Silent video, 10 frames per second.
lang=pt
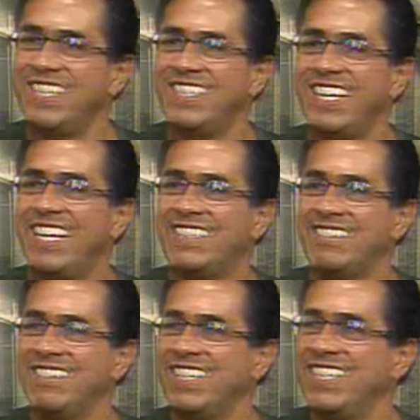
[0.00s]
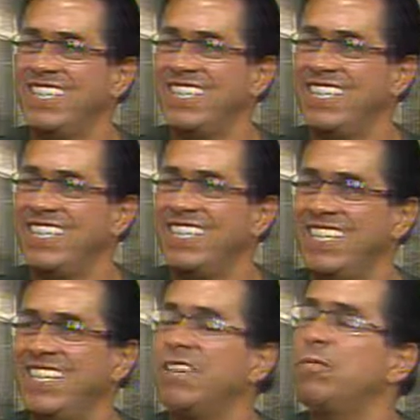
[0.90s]
Buda, né? pertinho né? da
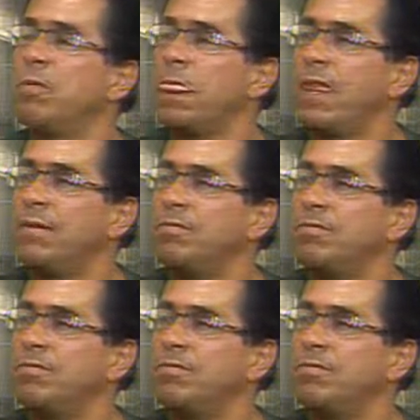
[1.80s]
igreja. O Puda tem ido na